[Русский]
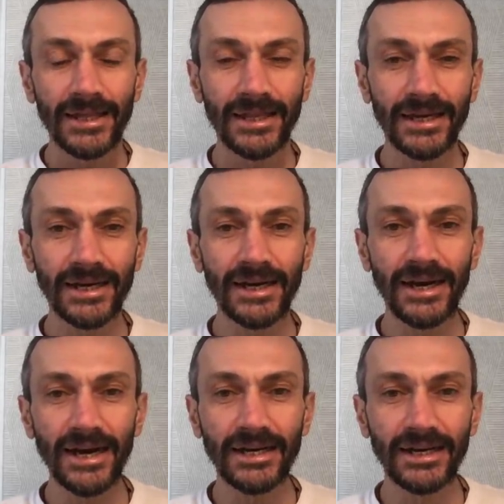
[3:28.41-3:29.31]

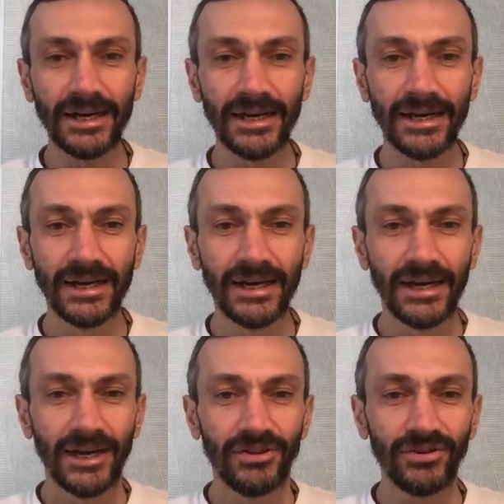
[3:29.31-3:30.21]
Так,
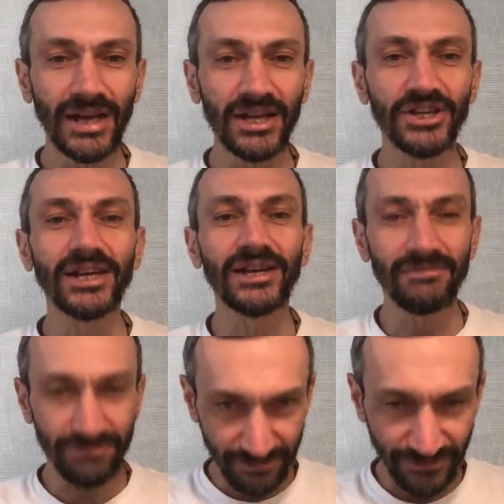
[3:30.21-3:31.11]
ну,
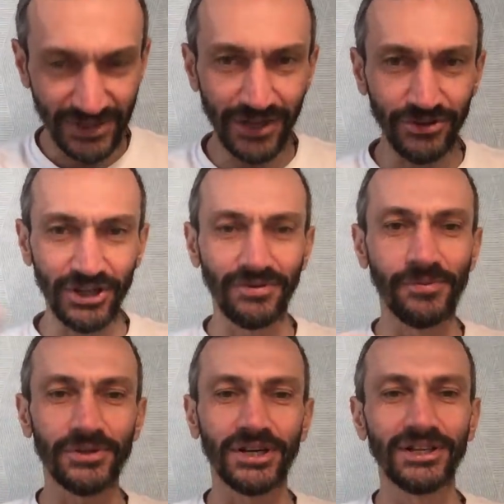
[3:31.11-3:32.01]
дальше в следующих
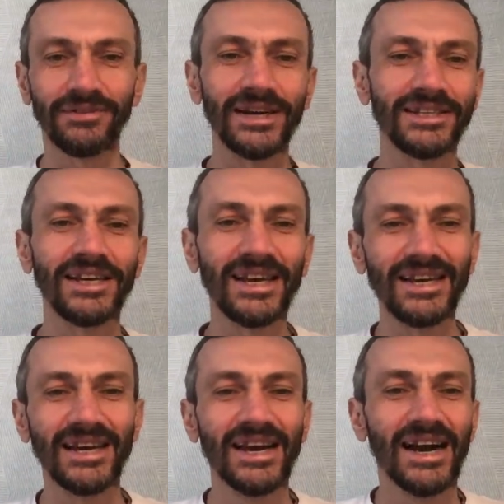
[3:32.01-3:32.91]
выпусках
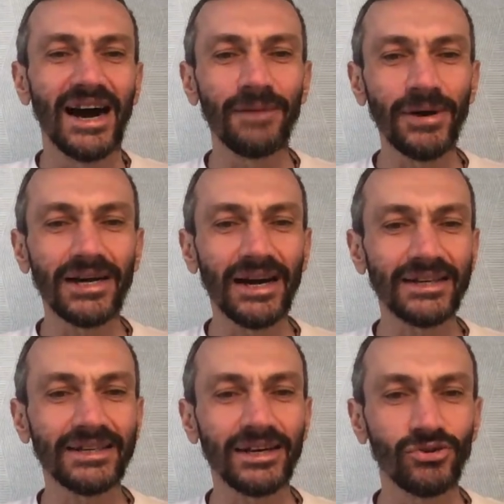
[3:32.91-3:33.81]
новостей. А пока
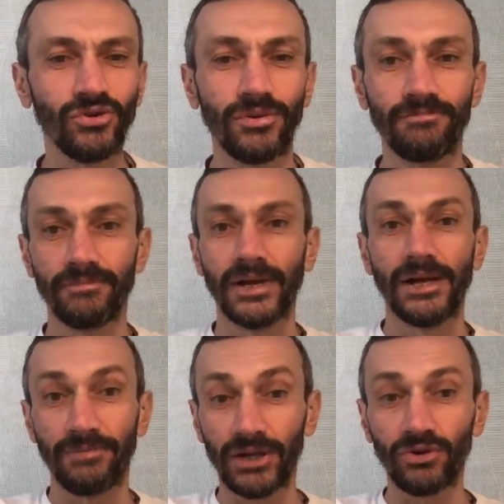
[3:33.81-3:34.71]
расскажу
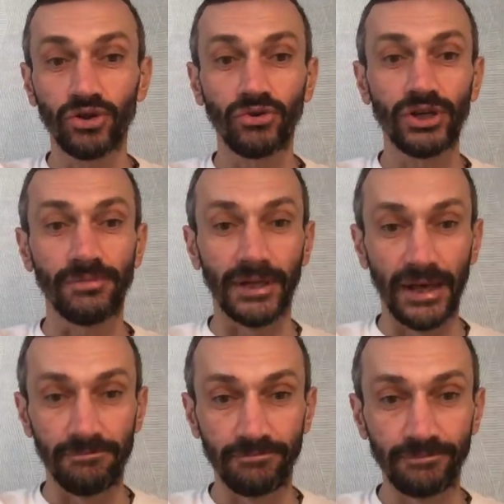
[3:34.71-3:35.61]
про то, что уже было.